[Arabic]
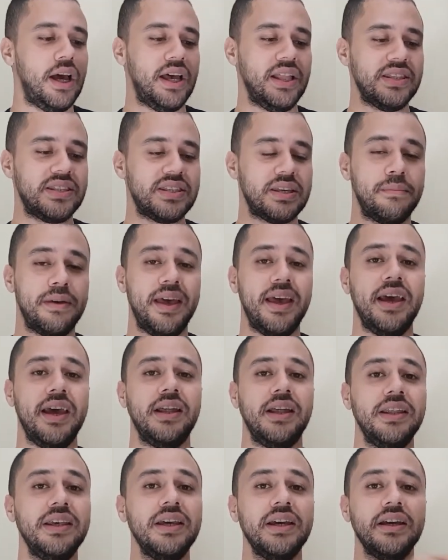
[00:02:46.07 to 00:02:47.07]

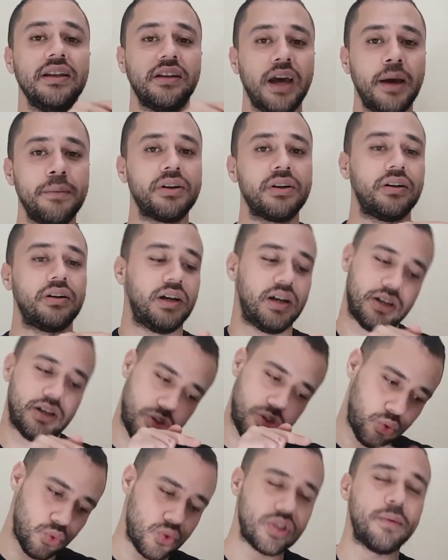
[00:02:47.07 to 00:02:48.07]
السماح للكاميرا
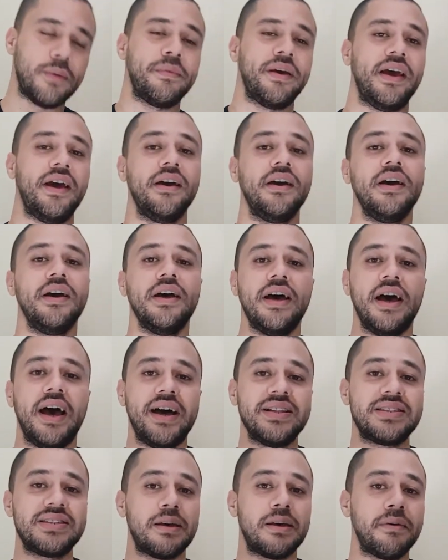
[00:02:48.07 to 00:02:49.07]
دوس سماح
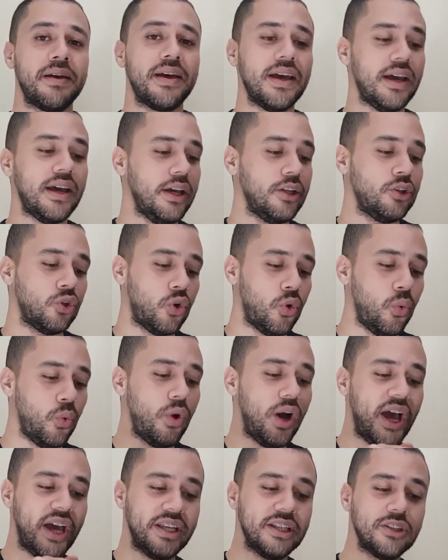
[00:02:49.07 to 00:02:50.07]
السماح ان
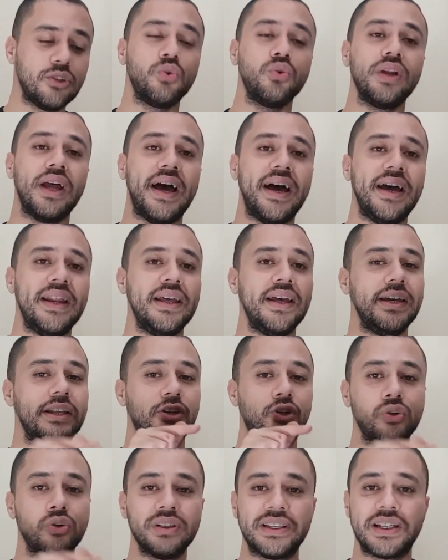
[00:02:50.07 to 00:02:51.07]
هو هيدخل على
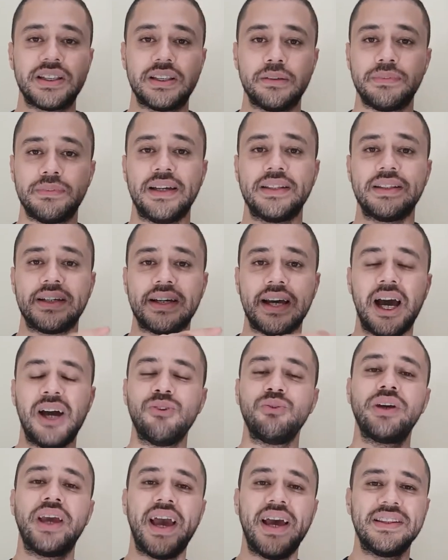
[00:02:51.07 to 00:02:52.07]
الكونتاكت بتاعتك
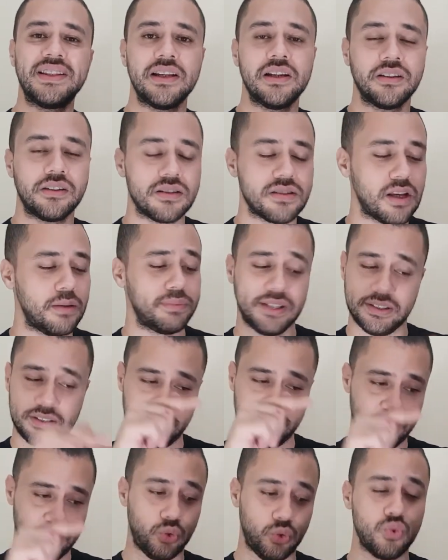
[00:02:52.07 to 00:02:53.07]
او جهات الاتصال
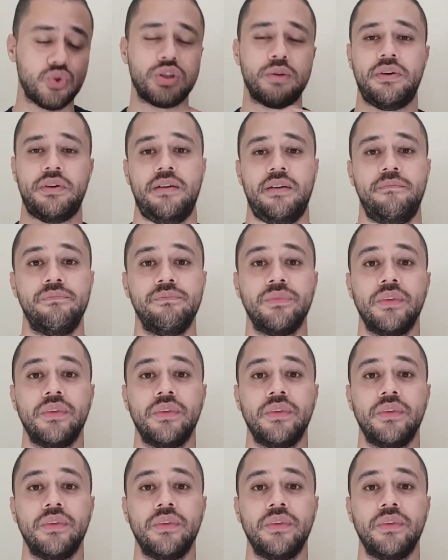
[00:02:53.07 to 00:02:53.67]
بتاعتك فتدوس سماح